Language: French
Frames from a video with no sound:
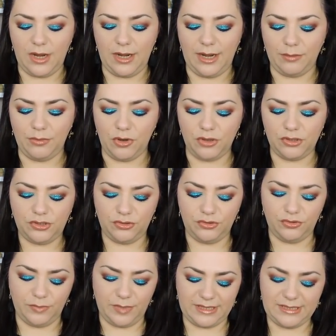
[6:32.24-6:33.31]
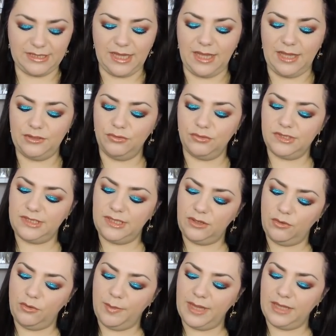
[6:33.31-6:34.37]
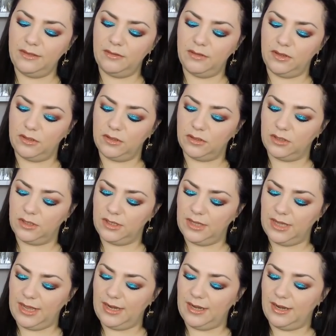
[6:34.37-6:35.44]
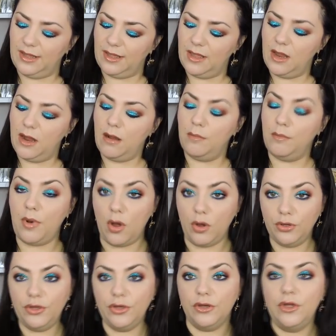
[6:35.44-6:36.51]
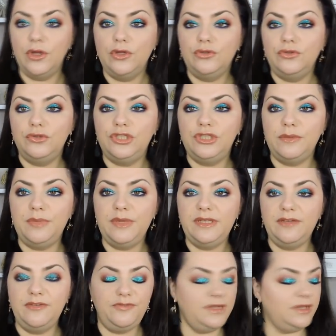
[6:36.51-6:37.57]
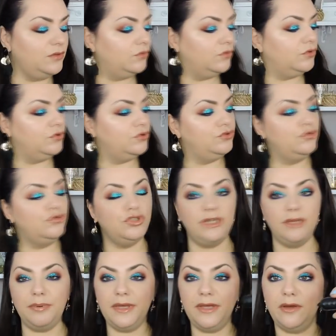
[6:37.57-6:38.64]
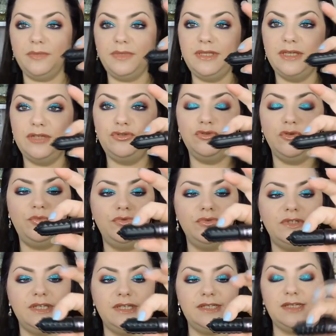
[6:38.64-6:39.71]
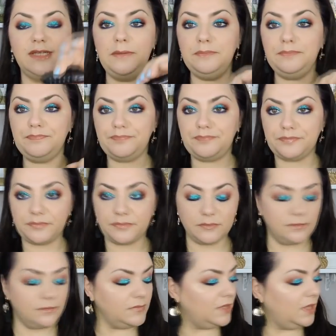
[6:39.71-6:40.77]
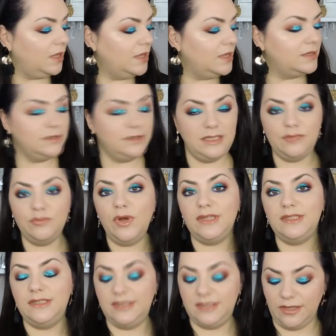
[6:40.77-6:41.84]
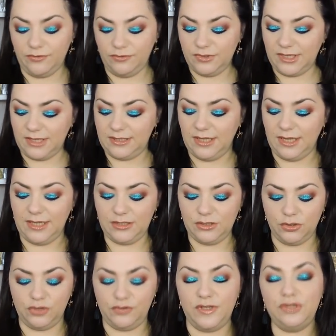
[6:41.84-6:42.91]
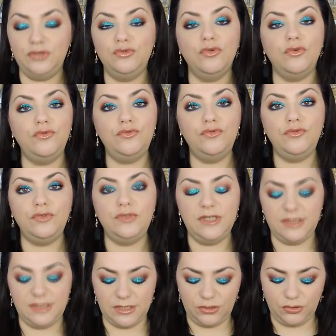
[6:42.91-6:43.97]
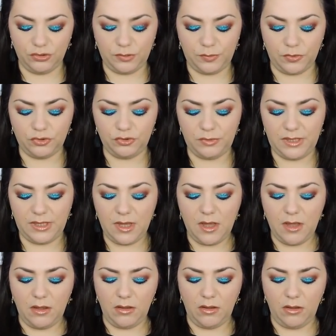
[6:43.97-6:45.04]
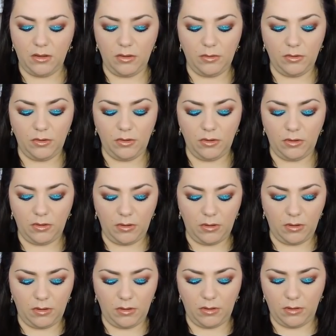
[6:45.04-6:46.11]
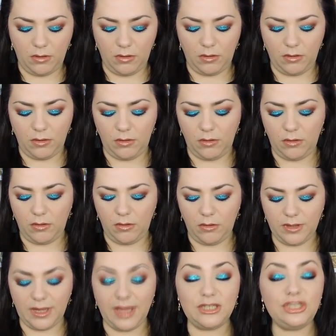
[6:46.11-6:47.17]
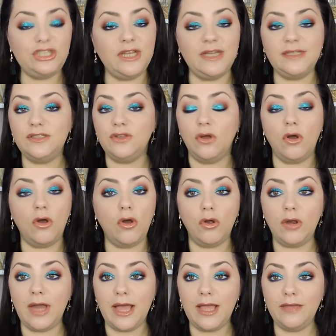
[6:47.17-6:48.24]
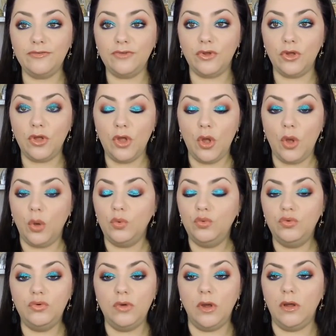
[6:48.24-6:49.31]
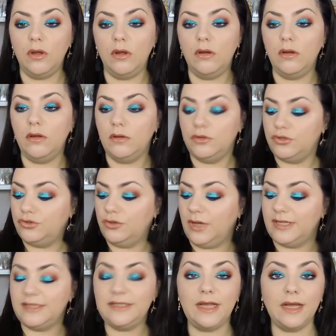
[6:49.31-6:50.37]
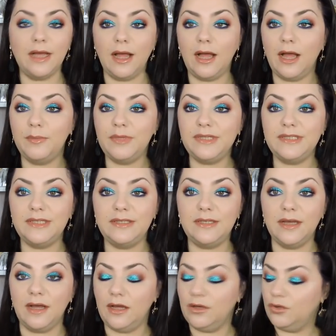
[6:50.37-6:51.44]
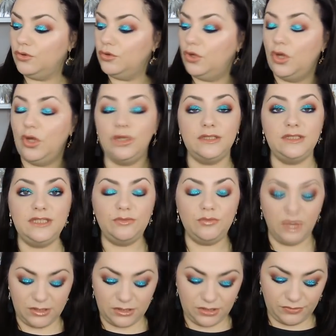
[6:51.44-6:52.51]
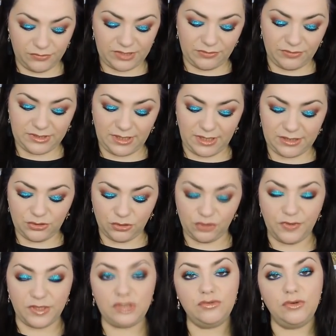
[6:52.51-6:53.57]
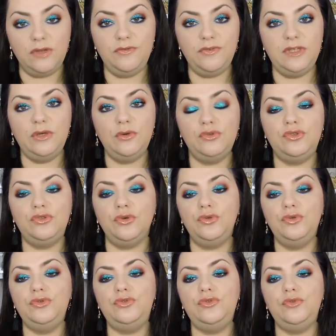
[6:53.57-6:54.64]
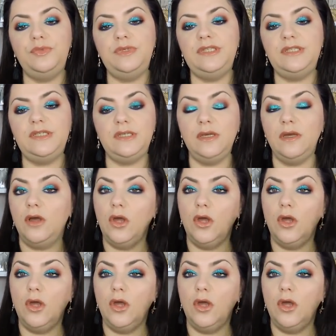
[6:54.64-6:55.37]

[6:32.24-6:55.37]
la brosse du mascara. Donc c'est le Bad Gal Bang de chez Benefit. Donc euh, du coup, je l'ai pris en miniature pour tester. Dites-moi si ça vous intéresse que je fasse une revue dédiée sur ce produit euh, en, crash test, en live ou euh, sur Instagram, etc. Que Dites-moi si ça m'intéresse que je fasse soit une vidéo sur YouTube ici